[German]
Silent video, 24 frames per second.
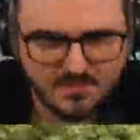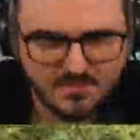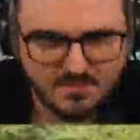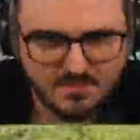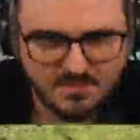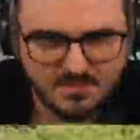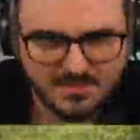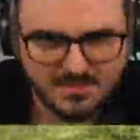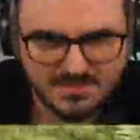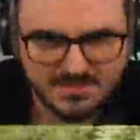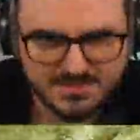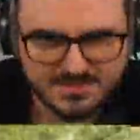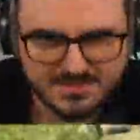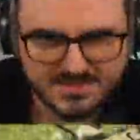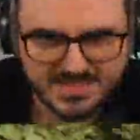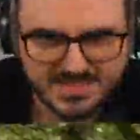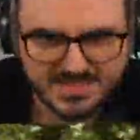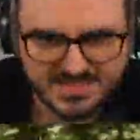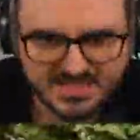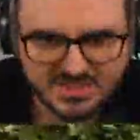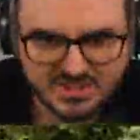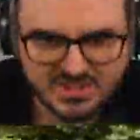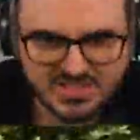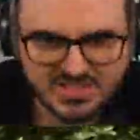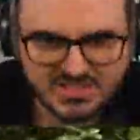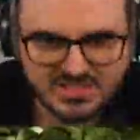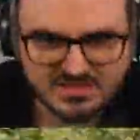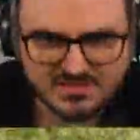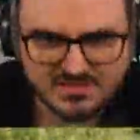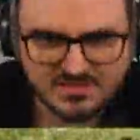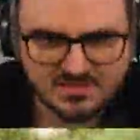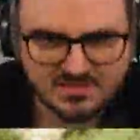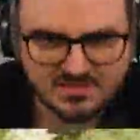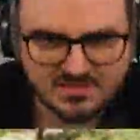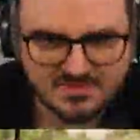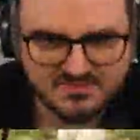Äh, die drei Steine
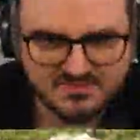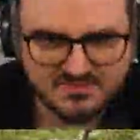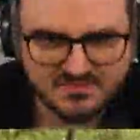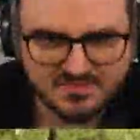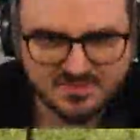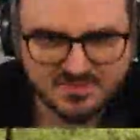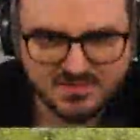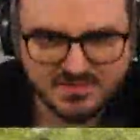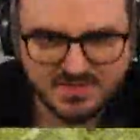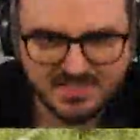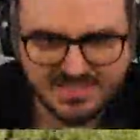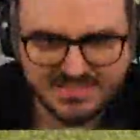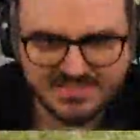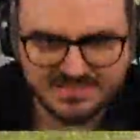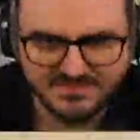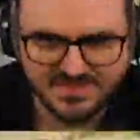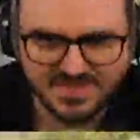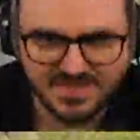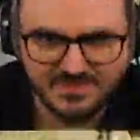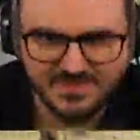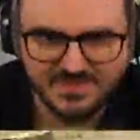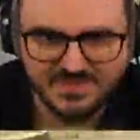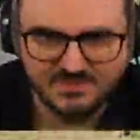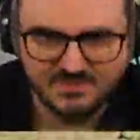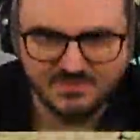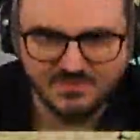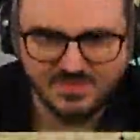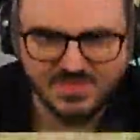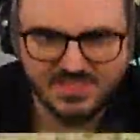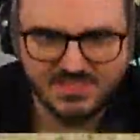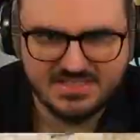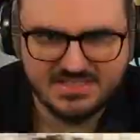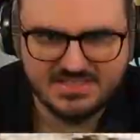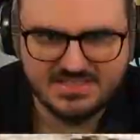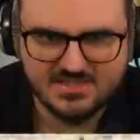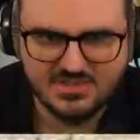sorgen dafür. Alter, wir haben hier eine
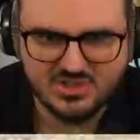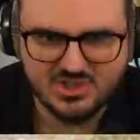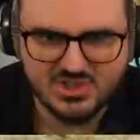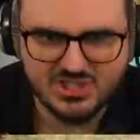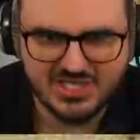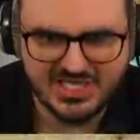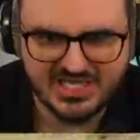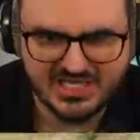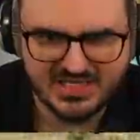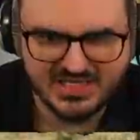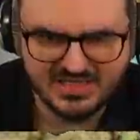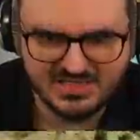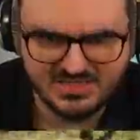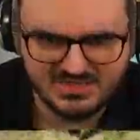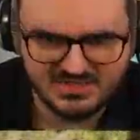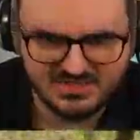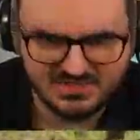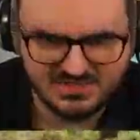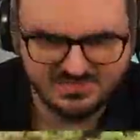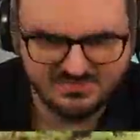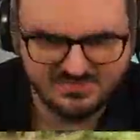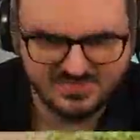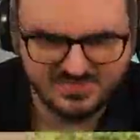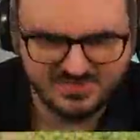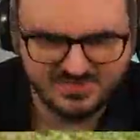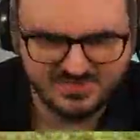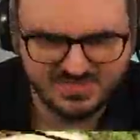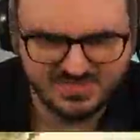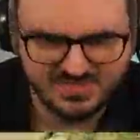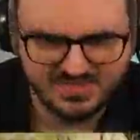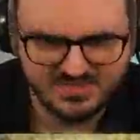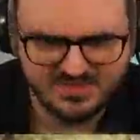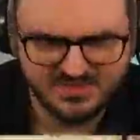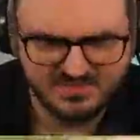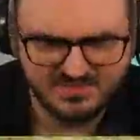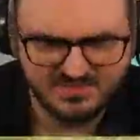unendliche Steinressource, fällt mir gerade
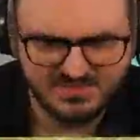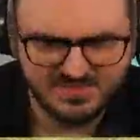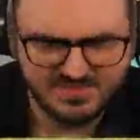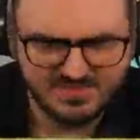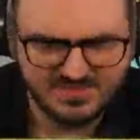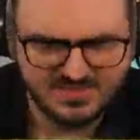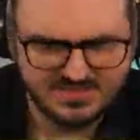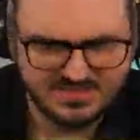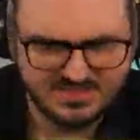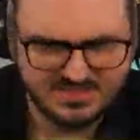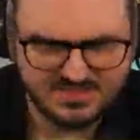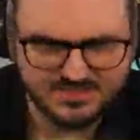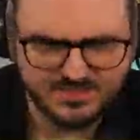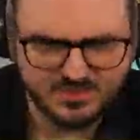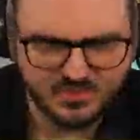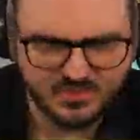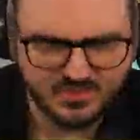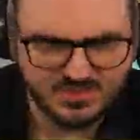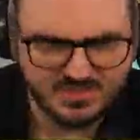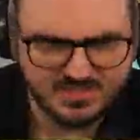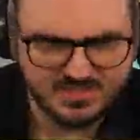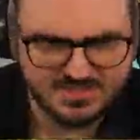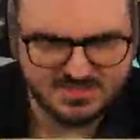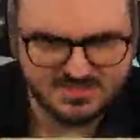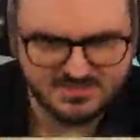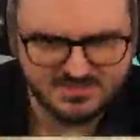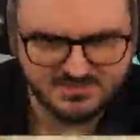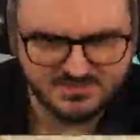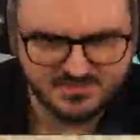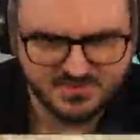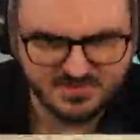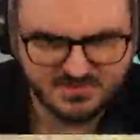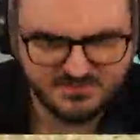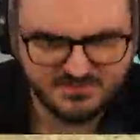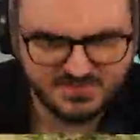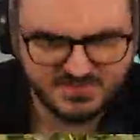auf. Die spawnen halt Echt?
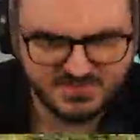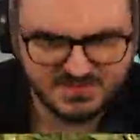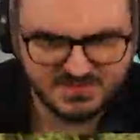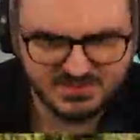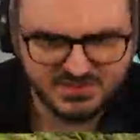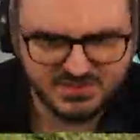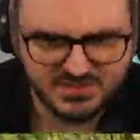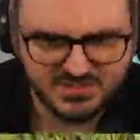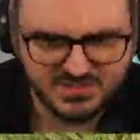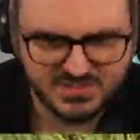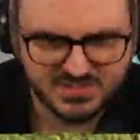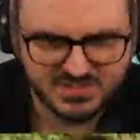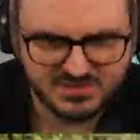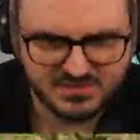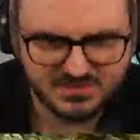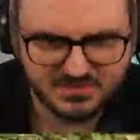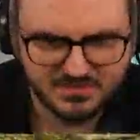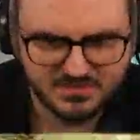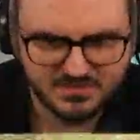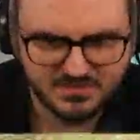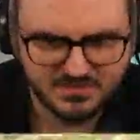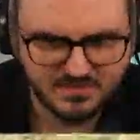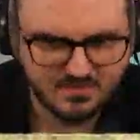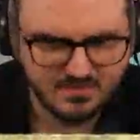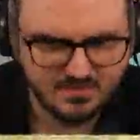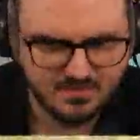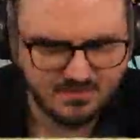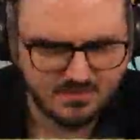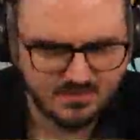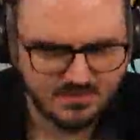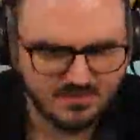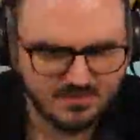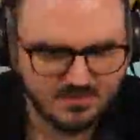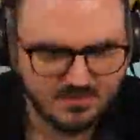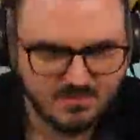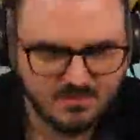sofort wieder, die Steine.
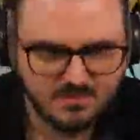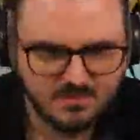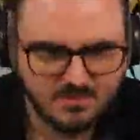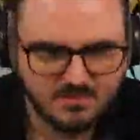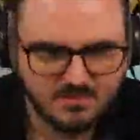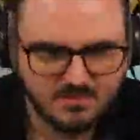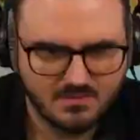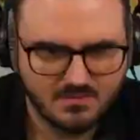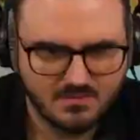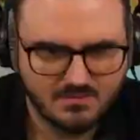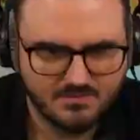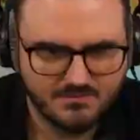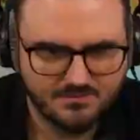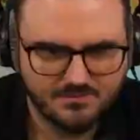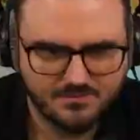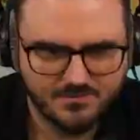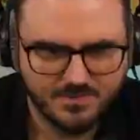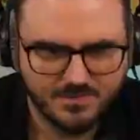Nice.